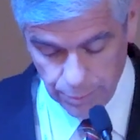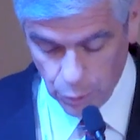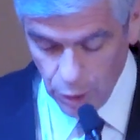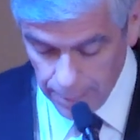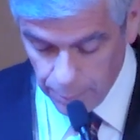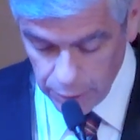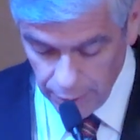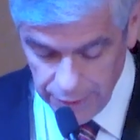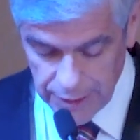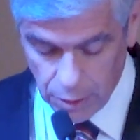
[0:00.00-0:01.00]
con la
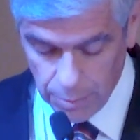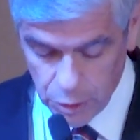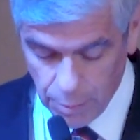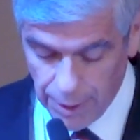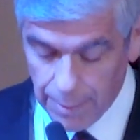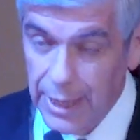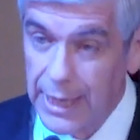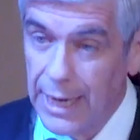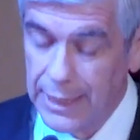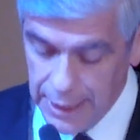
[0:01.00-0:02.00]
Pontificia Comisión para
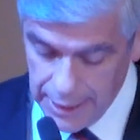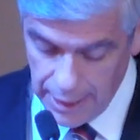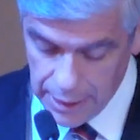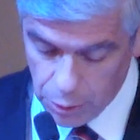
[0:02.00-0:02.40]
América Latina y